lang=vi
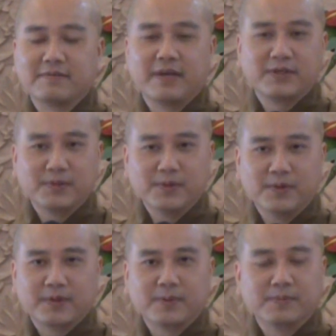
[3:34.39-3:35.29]
về
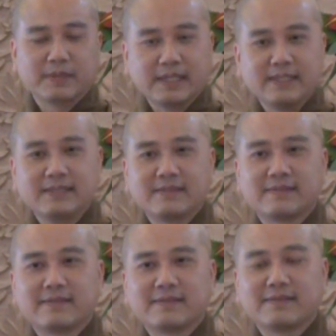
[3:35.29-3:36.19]
chùa tụng kinh
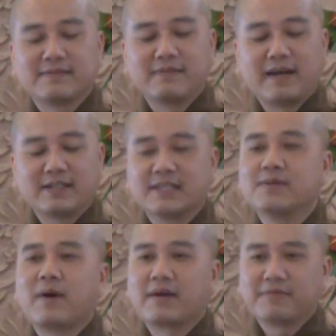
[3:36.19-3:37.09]
và
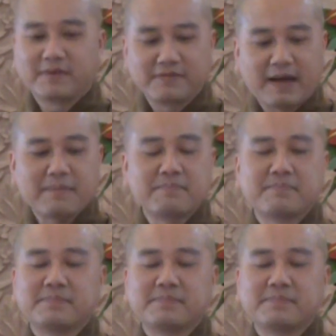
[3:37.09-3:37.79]
sinh hoạt phật pháp